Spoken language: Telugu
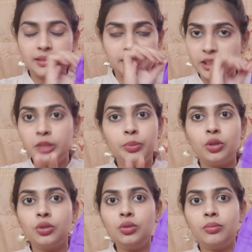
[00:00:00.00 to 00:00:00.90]
అసలు
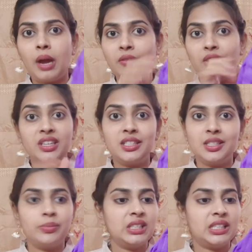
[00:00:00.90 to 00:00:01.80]
చినిగిపోదు మనమేమైనా
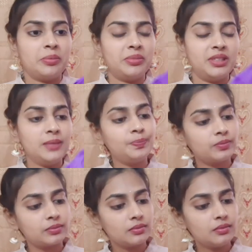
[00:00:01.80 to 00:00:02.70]
చినితే తప్పితే
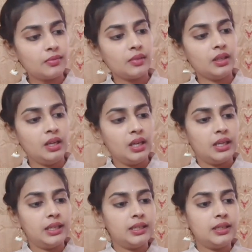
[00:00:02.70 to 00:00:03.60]

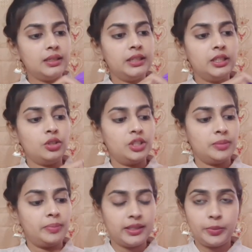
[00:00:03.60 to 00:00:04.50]
ఇక దీనికి వచ్చే
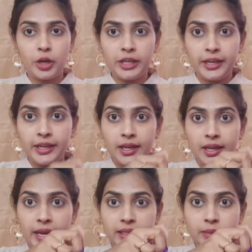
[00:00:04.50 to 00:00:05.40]
ప్లస్ పాయింట్
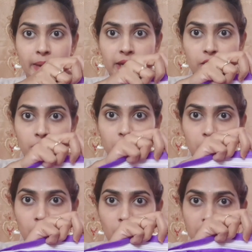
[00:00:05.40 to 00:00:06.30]
ఏంటంటే ఎక్స్పాండ్
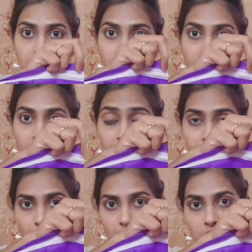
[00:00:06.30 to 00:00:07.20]
అవుతుంది సో ఇంతవరకు
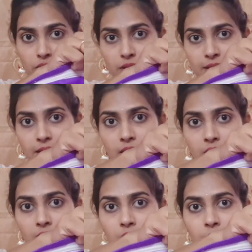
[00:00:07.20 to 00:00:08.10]
ఎక్స్పాండ్ అవుతుంది
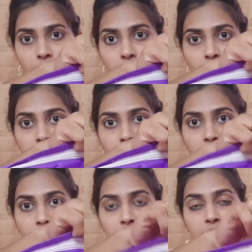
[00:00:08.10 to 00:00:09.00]
మీరు ఈ
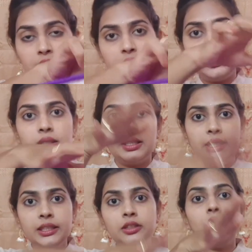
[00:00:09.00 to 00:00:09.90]
ఇన్
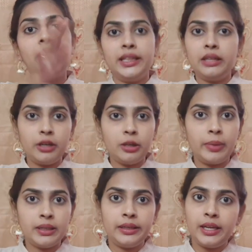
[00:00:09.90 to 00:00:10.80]
ఇందులో ఎంతవరకు
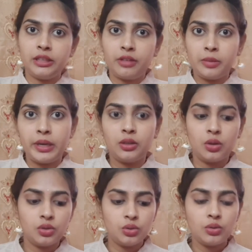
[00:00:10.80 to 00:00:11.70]
పడతాయో అంతవరకు
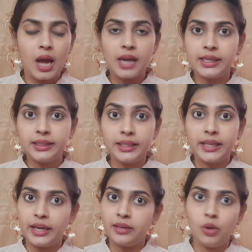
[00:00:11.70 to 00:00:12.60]
పెట్టుకోవచ్చు నాకైతే
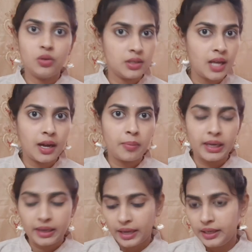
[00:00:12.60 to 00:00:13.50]
టెన్ బ్లౌజెస్ దాకా
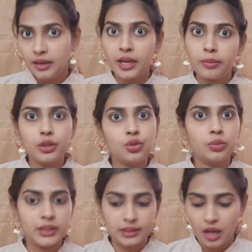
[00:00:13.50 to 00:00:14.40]
పట్టాయి నేను మీకు
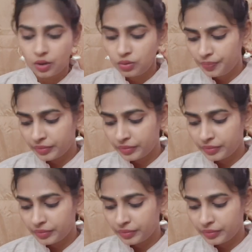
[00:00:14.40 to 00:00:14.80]
చూపిస్తాను